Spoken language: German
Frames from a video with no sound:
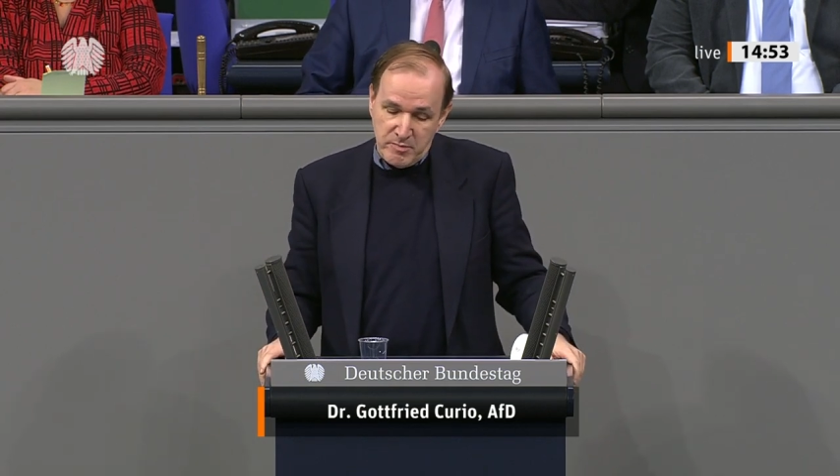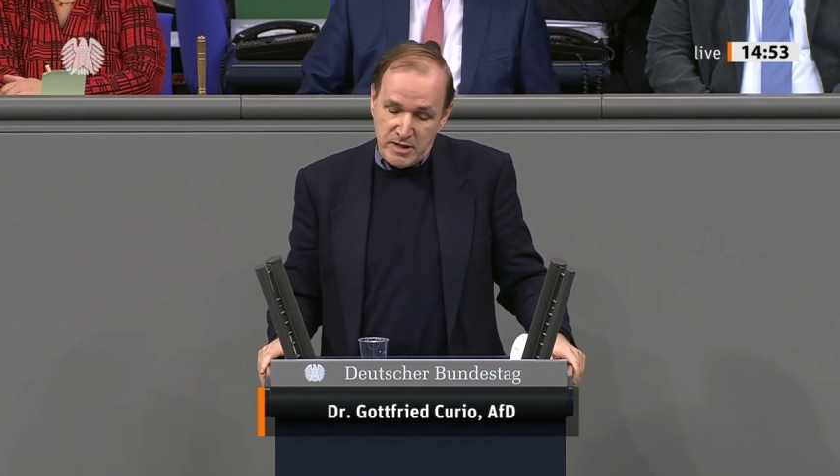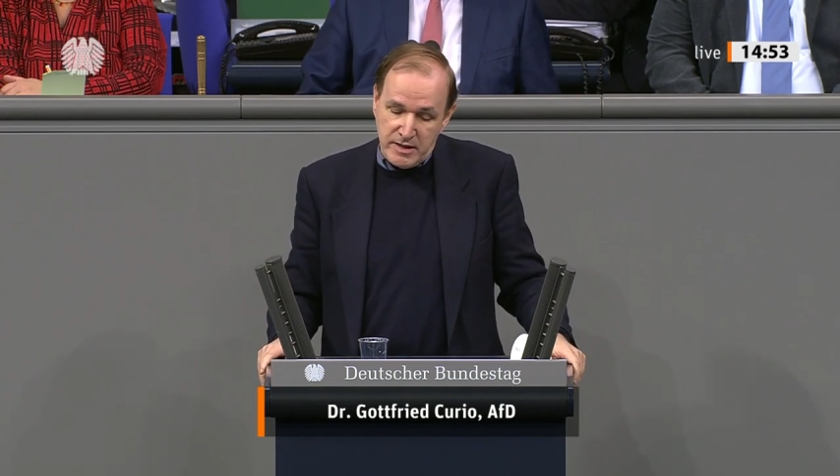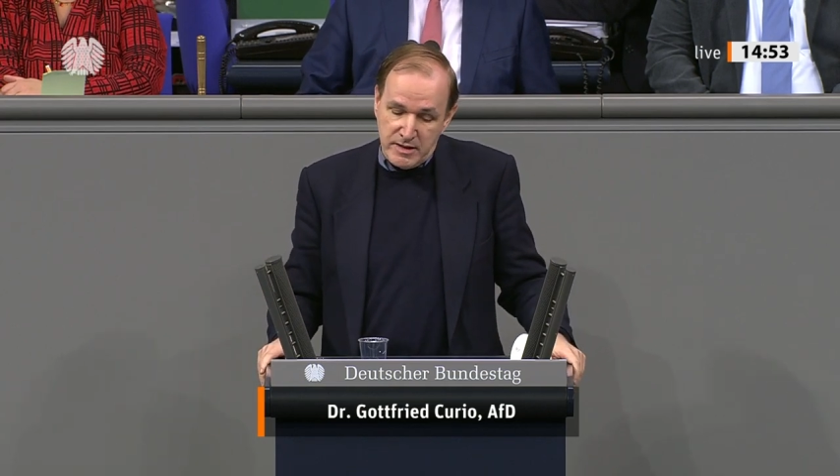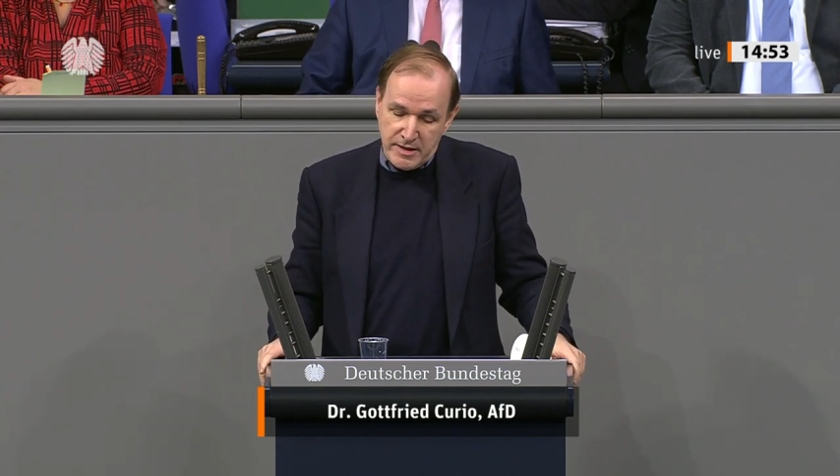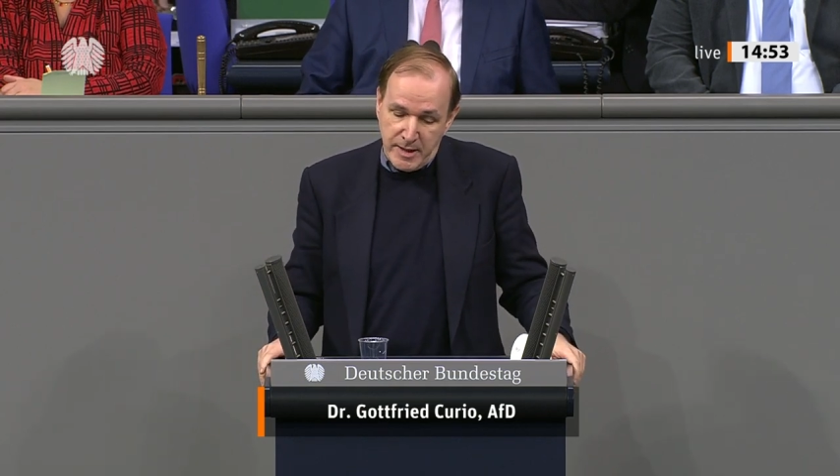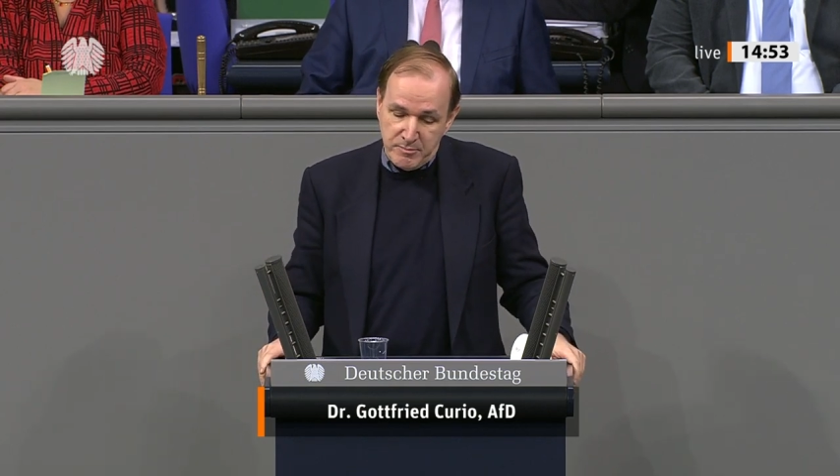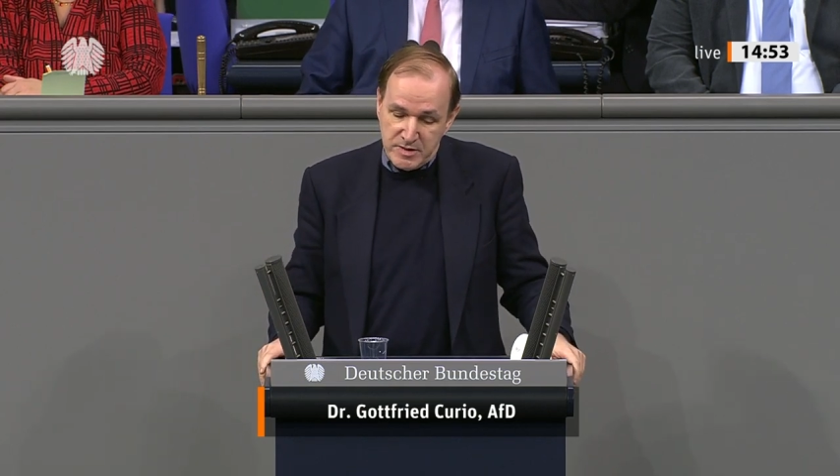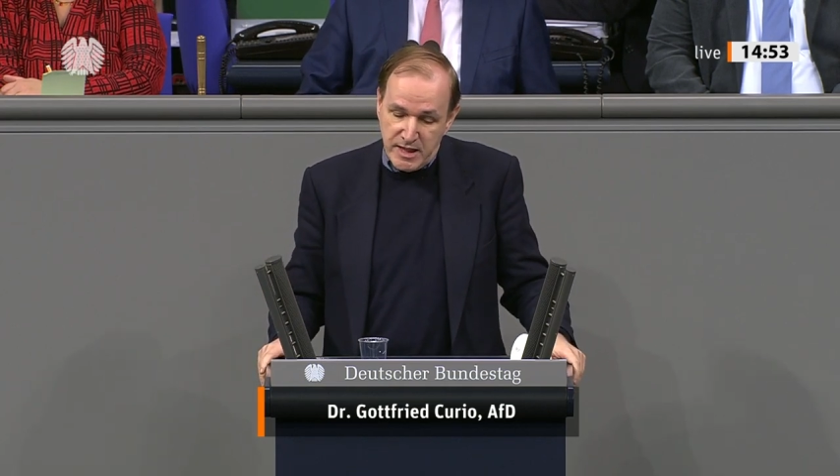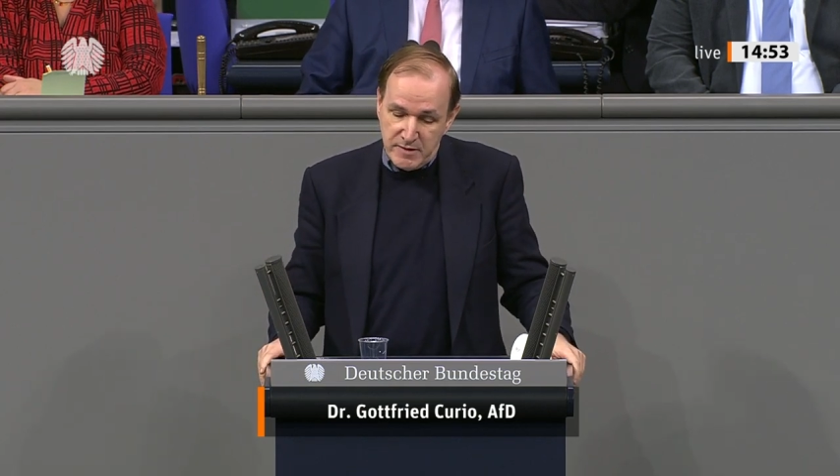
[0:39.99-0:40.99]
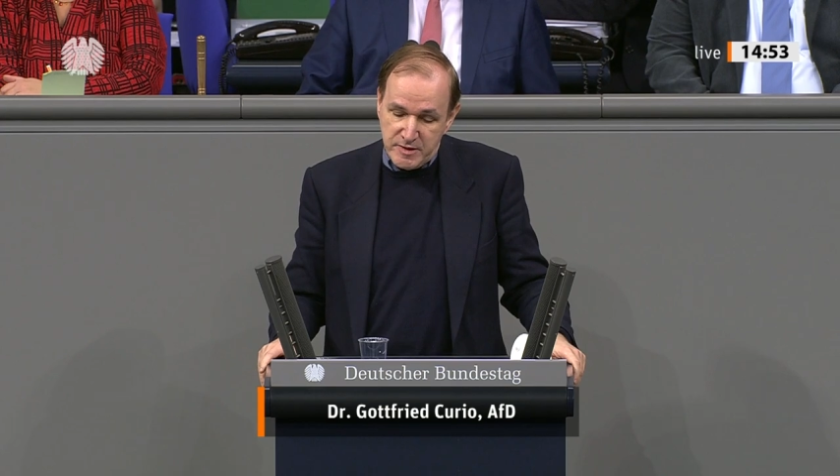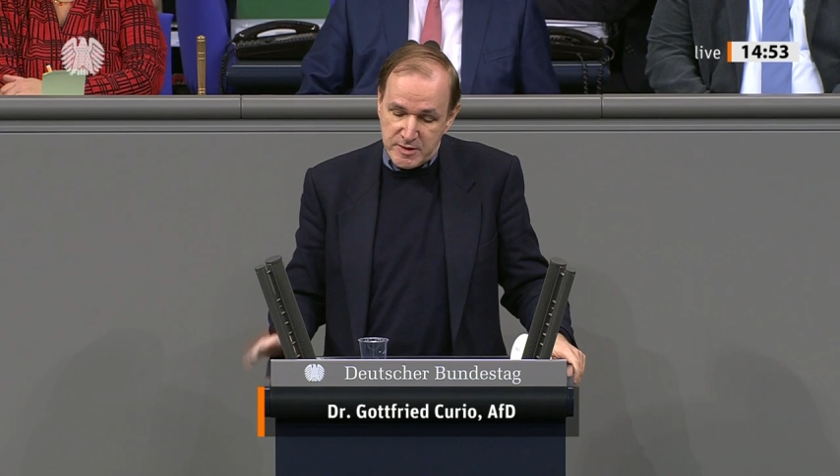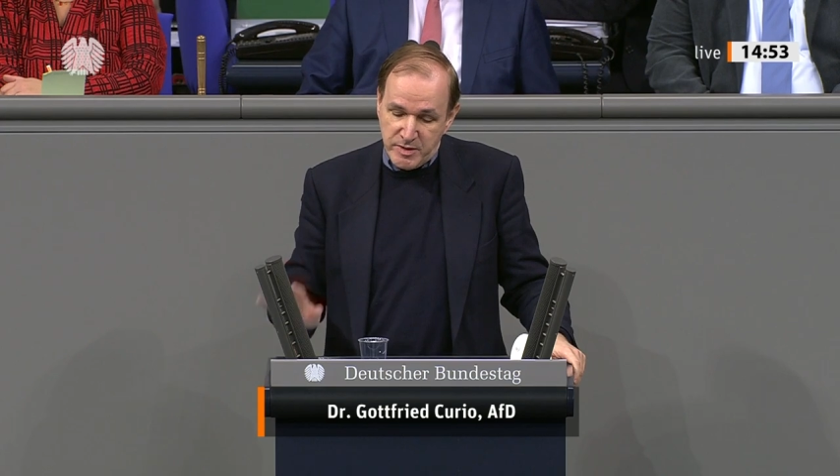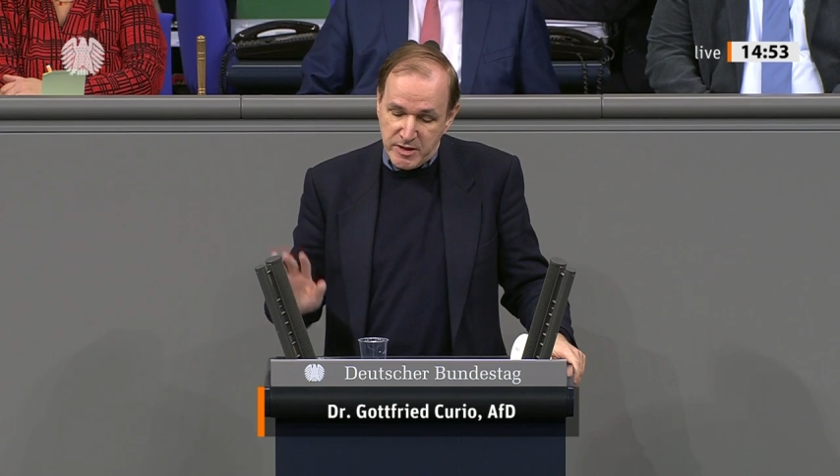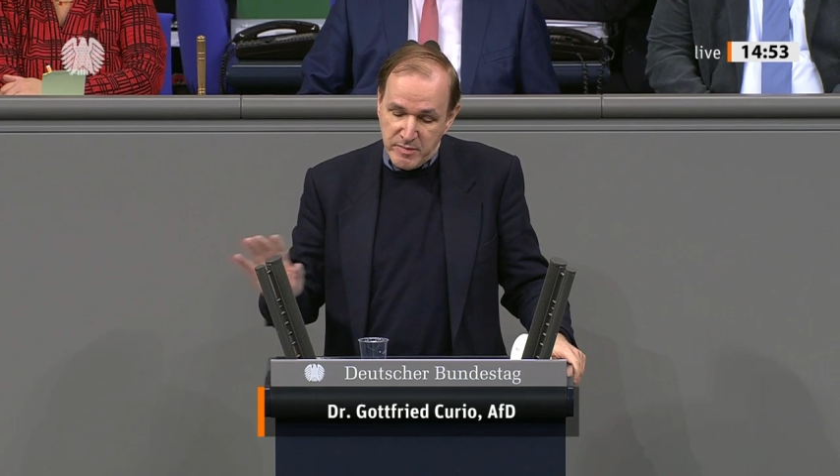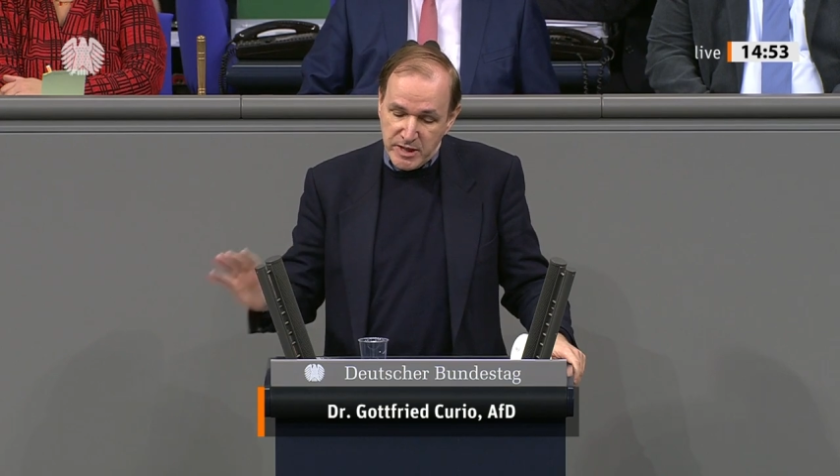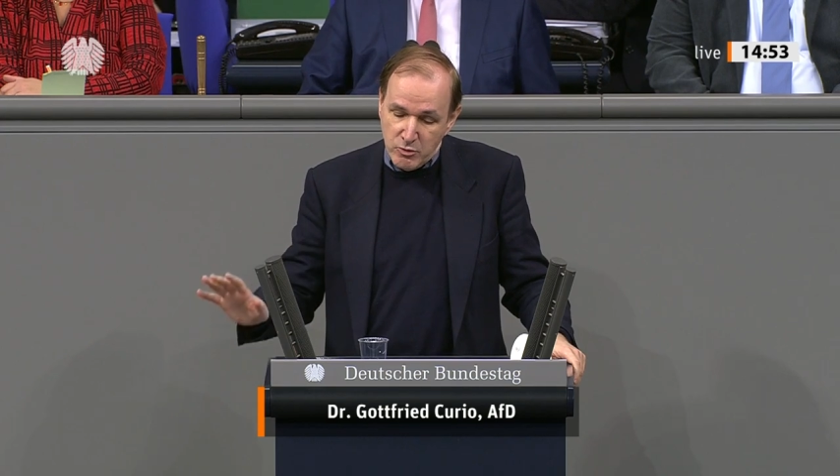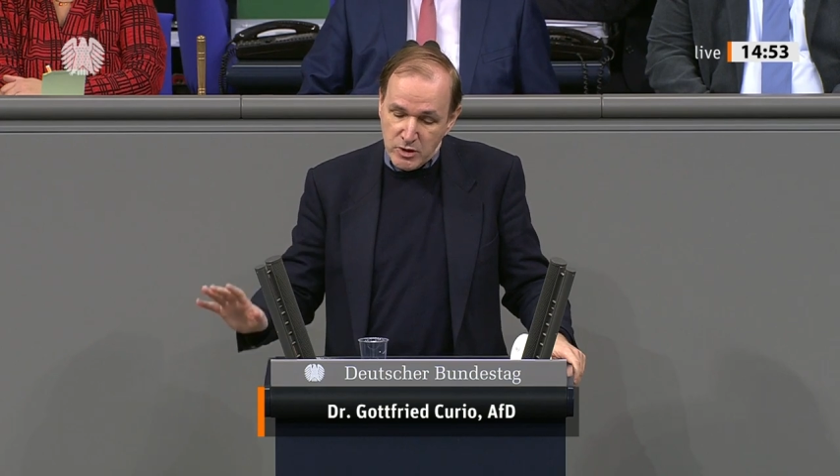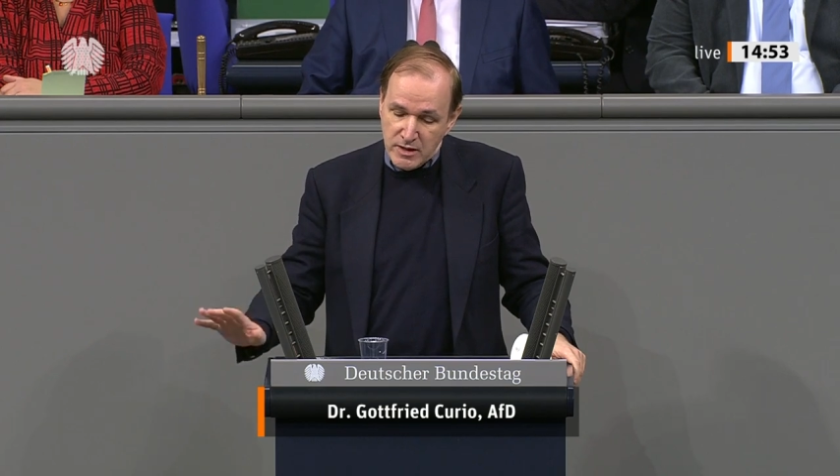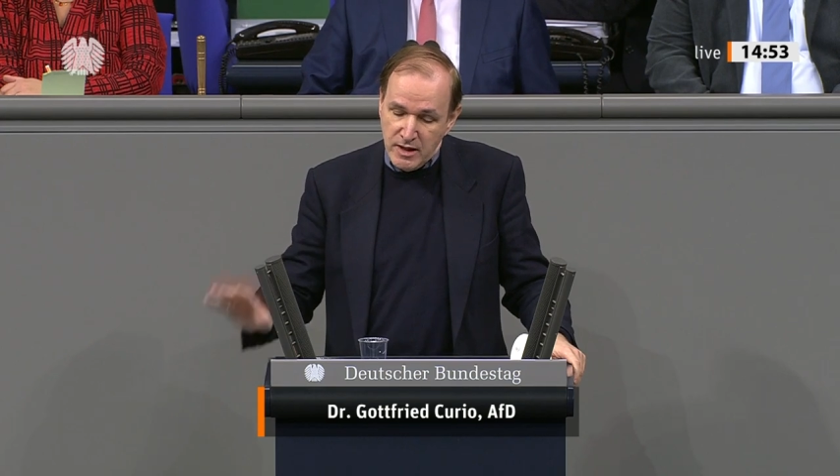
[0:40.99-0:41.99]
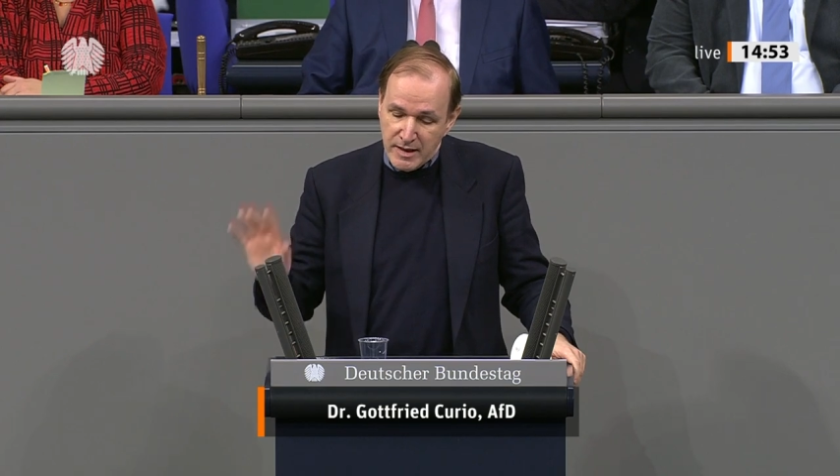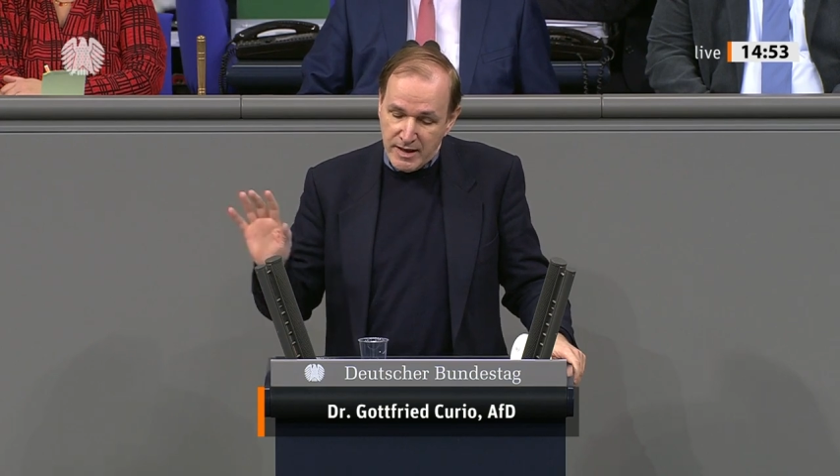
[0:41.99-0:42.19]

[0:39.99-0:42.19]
mit ihren Treppenselfies binnen Minuten,